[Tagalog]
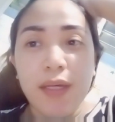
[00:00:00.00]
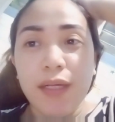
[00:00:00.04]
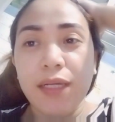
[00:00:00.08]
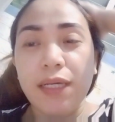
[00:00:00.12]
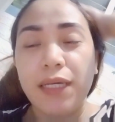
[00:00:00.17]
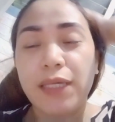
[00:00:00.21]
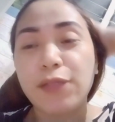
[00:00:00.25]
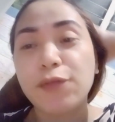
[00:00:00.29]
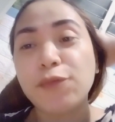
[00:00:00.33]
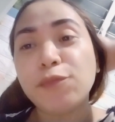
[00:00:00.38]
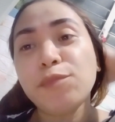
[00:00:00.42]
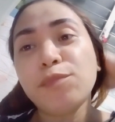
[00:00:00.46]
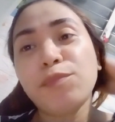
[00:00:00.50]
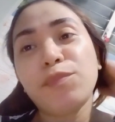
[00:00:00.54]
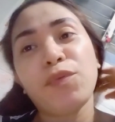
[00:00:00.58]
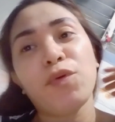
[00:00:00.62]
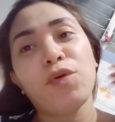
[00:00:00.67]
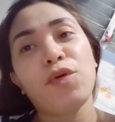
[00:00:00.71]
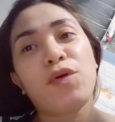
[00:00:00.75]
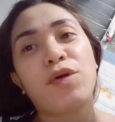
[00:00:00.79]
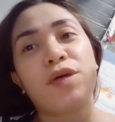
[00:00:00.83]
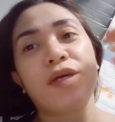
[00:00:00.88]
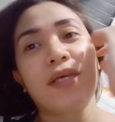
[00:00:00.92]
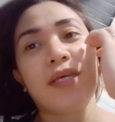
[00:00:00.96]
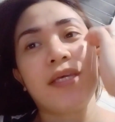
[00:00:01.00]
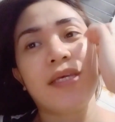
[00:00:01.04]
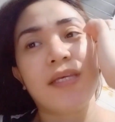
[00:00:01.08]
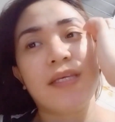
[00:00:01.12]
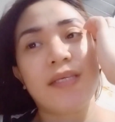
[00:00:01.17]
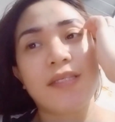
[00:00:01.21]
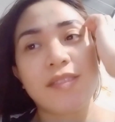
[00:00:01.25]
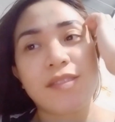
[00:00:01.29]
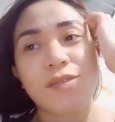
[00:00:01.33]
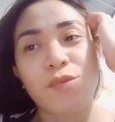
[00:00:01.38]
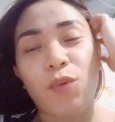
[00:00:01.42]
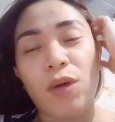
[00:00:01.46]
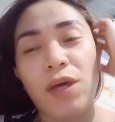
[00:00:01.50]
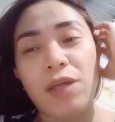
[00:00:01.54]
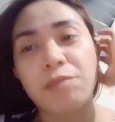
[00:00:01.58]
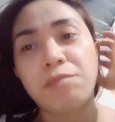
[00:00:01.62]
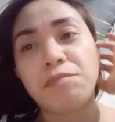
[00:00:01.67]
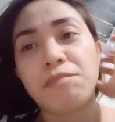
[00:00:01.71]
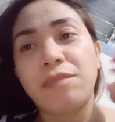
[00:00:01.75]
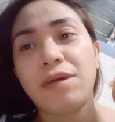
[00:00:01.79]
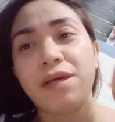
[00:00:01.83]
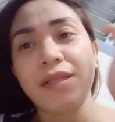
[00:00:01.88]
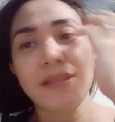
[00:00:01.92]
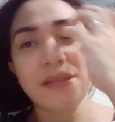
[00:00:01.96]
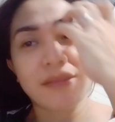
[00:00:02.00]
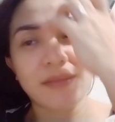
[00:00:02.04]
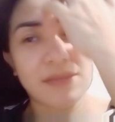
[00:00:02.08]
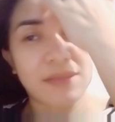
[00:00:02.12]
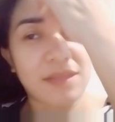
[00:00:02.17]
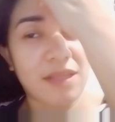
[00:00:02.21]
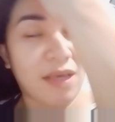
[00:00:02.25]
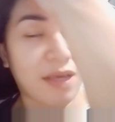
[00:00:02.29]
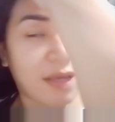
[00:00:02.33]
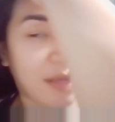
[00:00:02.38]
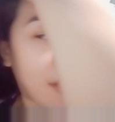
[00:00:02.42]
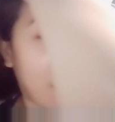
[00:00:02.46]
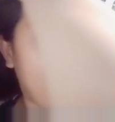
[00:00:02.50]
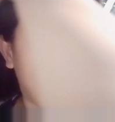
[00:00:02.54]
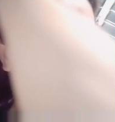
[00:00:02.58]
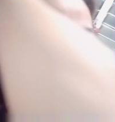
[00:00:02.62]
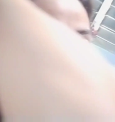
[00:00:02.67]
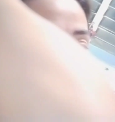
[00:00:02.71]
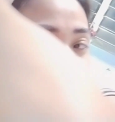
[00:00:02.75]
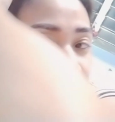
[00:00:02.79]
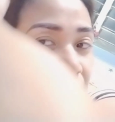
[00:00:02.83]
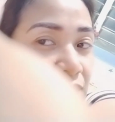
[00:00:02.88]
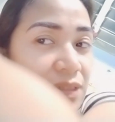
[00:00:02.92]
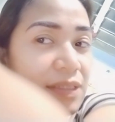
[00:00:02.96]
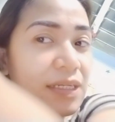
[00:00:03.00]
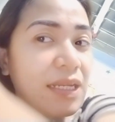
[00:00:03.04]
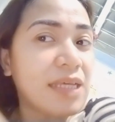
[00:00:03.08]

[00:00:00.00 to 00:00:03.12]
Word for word: ngayon po is one month na